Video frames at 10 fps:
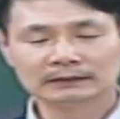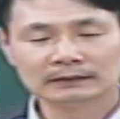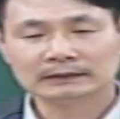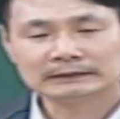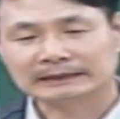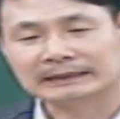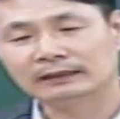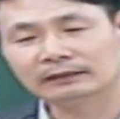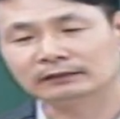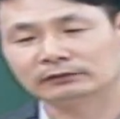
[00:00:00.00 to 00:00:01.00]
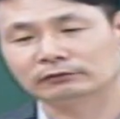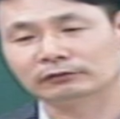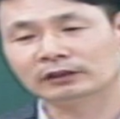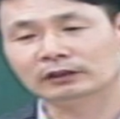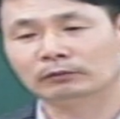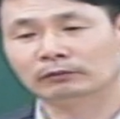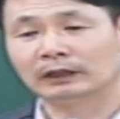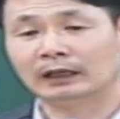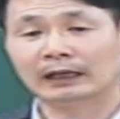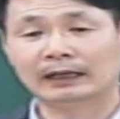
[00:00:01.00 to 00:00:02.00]
제가 자녀들을 쭉
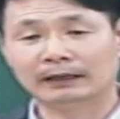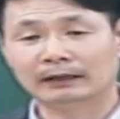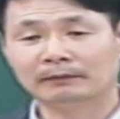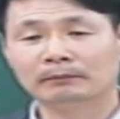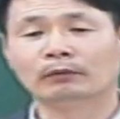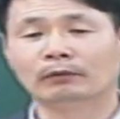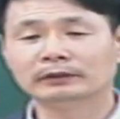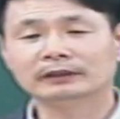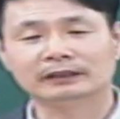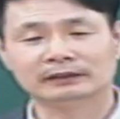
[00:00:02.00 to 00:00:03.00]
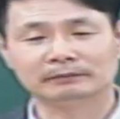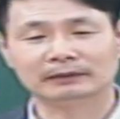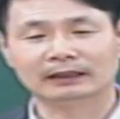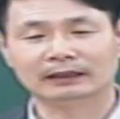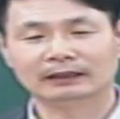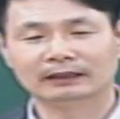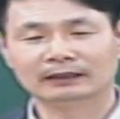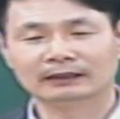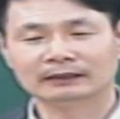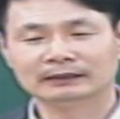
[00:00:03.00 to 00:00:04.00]
키워보는데 보이는 게 있습니다.
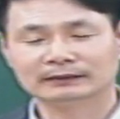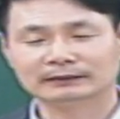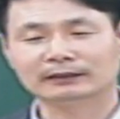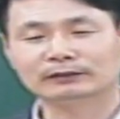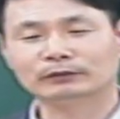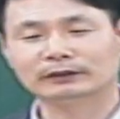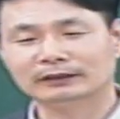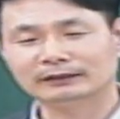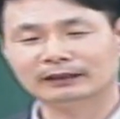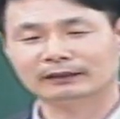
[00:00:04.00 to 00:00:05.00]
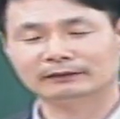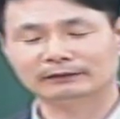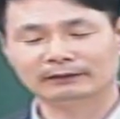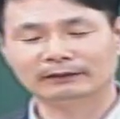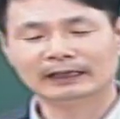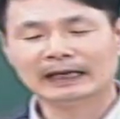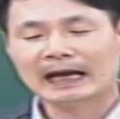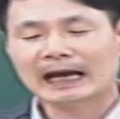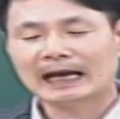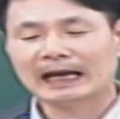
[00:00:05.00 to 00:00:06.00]
제가 어떤 분한테 이런 얘기했거든요.
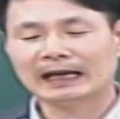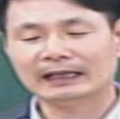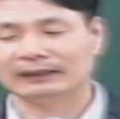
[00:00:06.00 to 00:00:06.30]
아이가